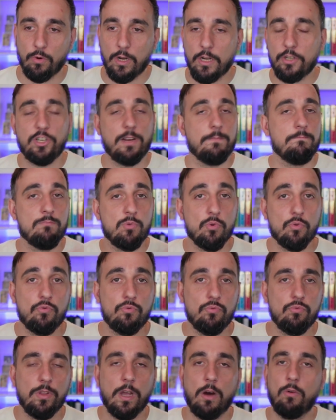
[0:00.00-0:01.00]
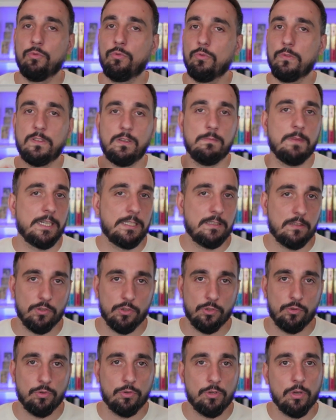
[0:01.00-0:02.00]
là. J'aime beaucoup Naruto, c'est ma
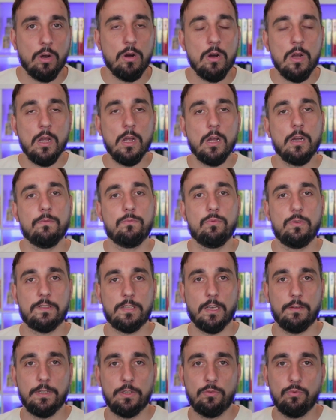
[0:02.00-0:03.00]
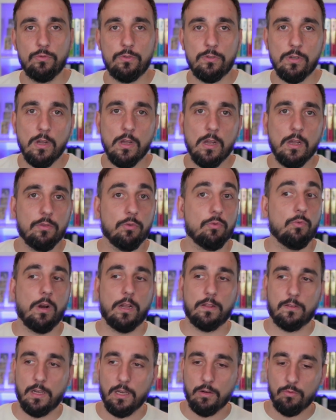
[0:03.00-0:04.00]
licence de cœur, vous le savez tous. Donc
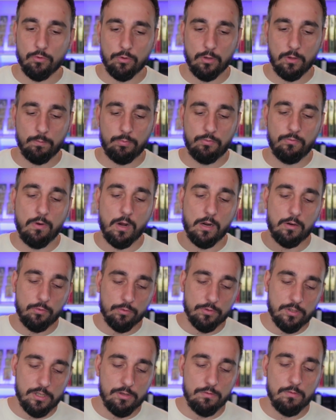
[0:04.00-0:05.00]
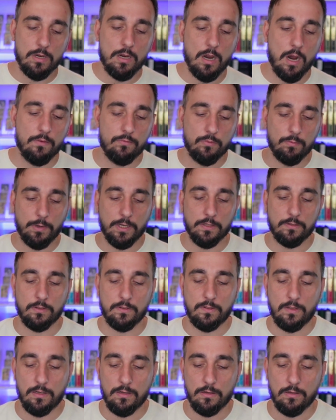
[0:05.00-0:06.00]
voilà, très content de pouvoir continuer à vous
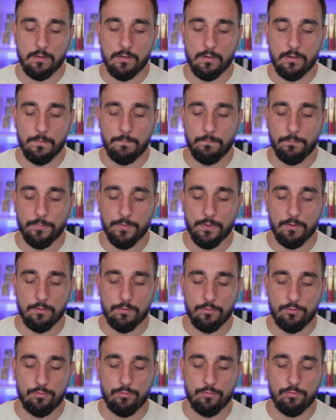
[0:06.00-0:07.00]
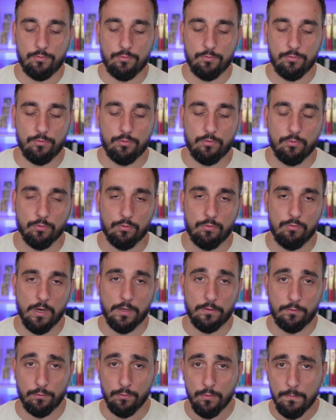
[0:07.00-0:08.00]
présenter euh, du, du, contenu
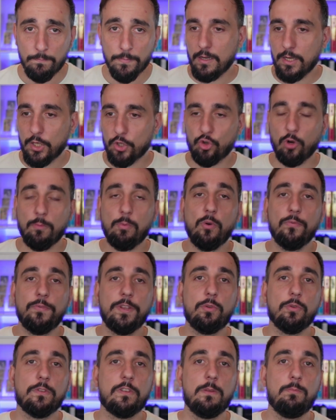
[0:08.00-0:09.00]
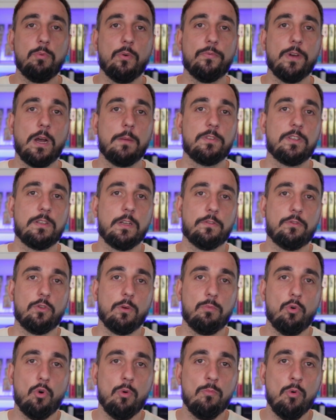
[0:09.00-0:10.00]
là-dessus. J'en profite aussi pour faire un petit
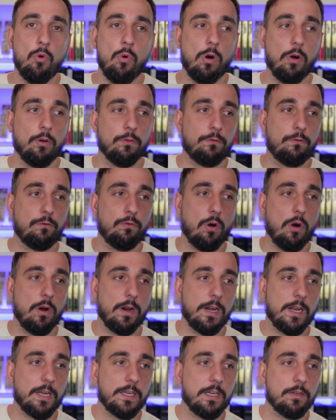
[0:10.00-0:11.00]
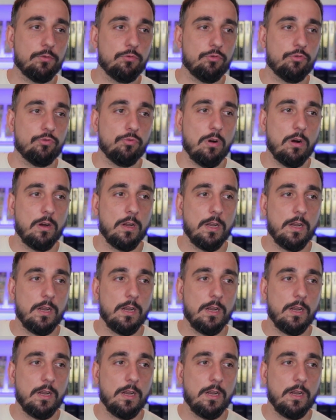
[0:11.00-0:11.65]
instant promo euh, sur la carte du jour.